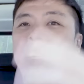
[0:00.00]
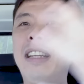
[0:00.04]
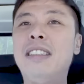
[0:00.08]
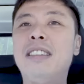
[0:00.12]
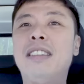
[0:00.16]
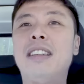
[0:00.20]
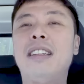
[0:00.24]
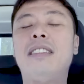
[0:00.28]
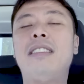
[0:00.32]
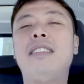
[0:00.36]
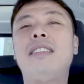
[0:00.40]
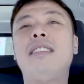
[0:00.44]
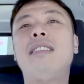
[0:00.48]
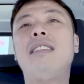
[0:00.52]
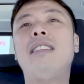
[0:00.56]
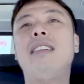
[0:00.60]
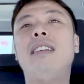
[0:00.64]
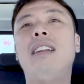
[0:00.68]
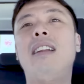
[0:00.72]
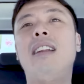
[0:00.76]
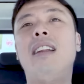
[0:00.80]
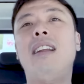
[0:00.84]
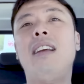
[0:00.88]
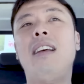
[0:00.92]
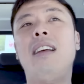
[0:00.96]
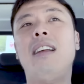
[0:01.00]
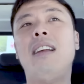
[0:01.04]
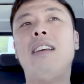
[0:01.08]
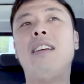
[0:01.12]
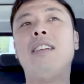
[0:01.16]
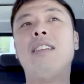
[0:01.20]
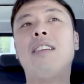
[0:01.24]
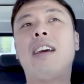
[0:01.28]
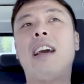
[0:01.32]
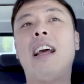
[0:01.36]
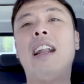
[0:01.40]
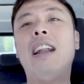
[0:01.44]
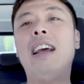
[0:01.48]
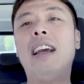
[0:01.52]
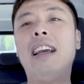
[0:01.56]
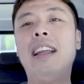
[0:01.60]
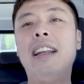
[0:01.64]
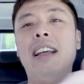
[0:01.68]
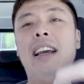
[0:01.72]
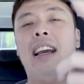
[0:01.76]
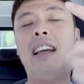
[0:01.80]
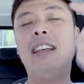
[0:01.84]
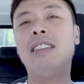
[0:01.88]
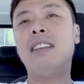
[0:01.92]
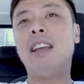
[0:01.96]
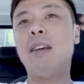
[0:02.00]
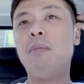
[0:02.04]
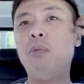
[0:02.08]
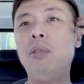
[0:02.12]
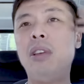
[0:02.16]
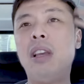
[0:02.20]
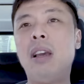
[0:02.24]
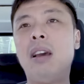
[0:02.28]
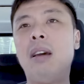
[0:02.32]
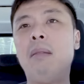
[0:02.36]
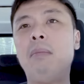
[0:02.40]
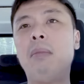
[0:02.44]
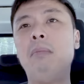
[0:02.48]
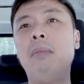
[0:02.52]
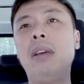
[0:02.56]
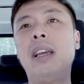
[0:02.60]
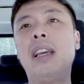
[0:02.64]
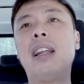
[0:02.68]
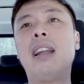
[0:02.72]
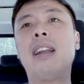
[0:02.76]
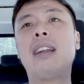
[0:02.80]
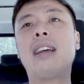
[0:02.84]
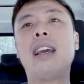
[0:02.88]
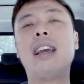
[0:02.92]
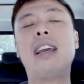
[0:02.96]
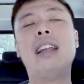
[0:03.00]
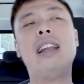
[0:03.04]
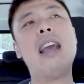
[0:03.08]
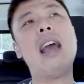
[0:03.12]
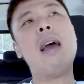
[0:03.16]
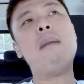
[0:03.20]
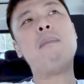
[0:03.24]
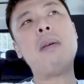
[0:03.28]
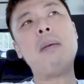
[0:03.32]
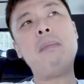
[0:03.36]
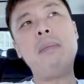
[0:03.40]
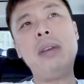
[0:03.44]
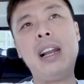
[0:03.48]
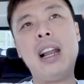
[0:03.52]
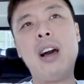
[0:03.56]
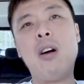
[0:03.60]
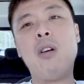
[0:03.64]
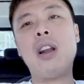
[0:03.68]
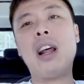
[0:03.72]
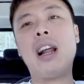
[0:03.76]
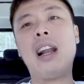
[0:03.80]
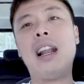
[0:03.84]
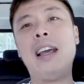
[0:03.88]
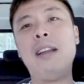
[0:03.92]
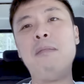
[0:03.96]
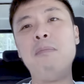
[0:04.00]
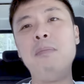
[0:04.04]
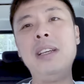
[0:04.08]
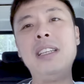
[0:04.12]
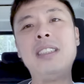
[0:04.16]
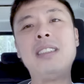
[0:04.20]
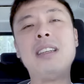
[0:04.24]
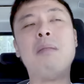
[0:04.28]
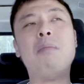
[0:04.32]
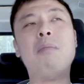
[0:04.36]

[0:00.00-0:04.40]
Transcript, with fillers: research karena gini guys saya punya pemikiran kayak gini apabila orang lain bisa